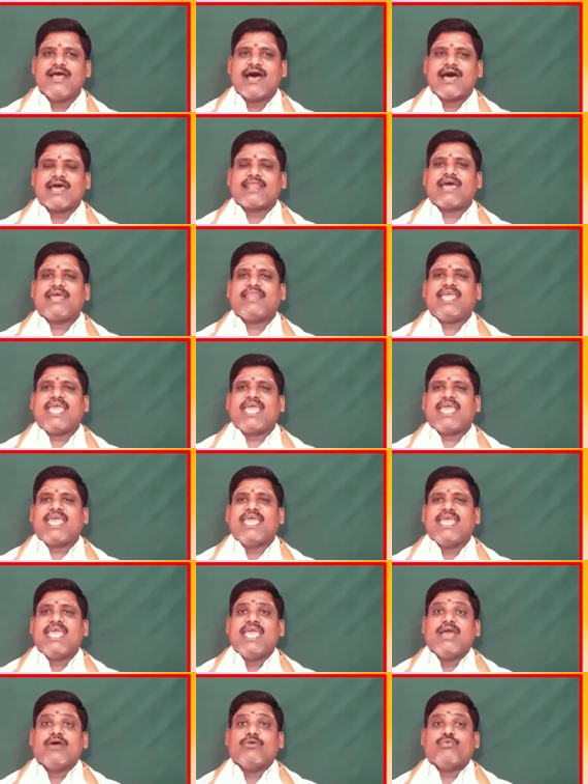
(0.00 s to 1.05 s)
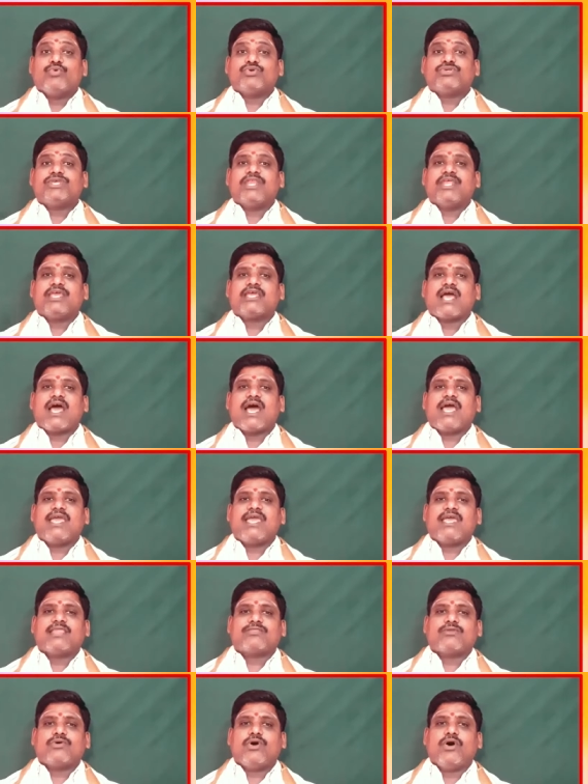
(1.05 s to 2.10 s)
అలానే
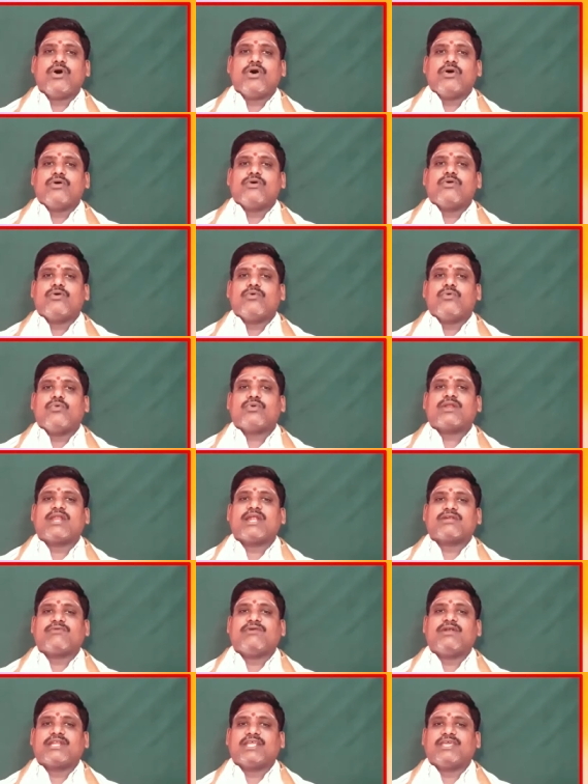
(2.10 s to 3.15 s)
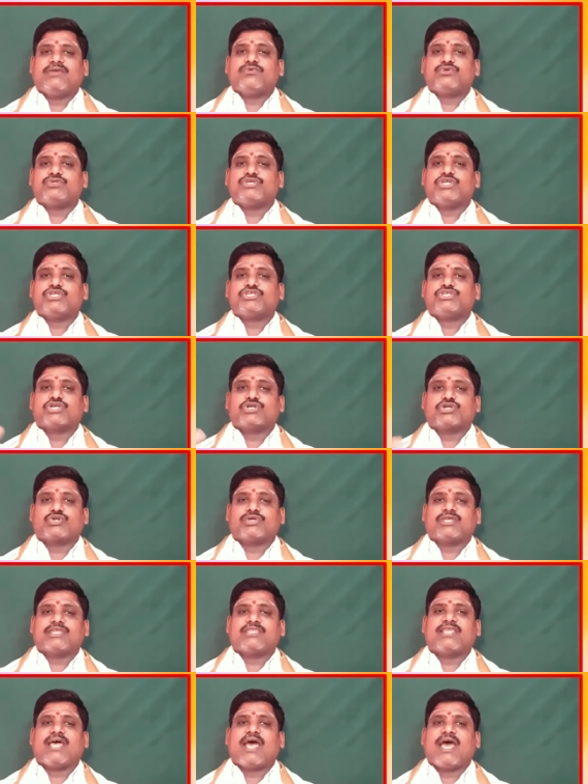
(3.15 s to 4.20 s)
ఉసిరికాయతో ఉన్నటువంటి ఉసిరి చెట్టు
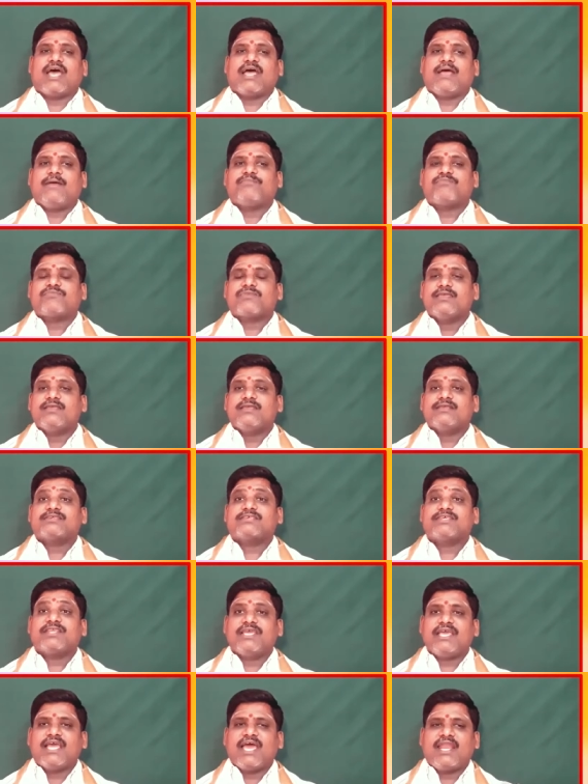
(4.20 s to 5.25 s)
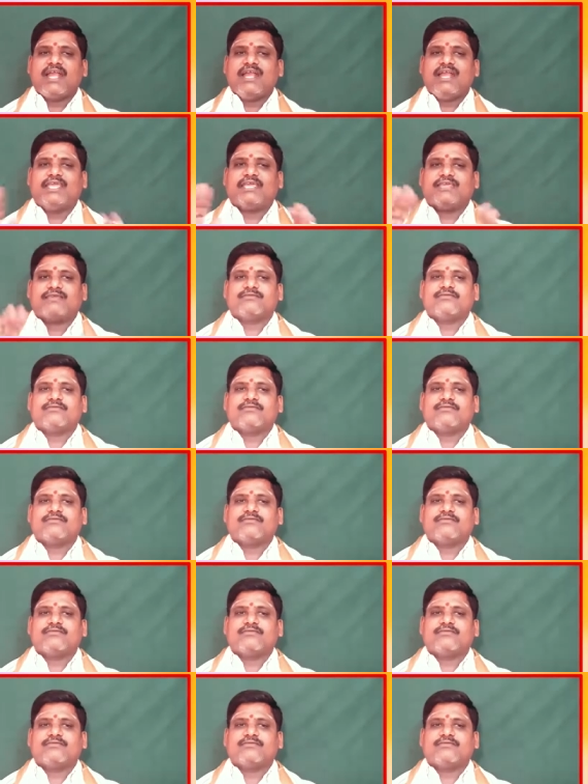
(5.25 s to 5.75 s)
కింద శ్రీహరిని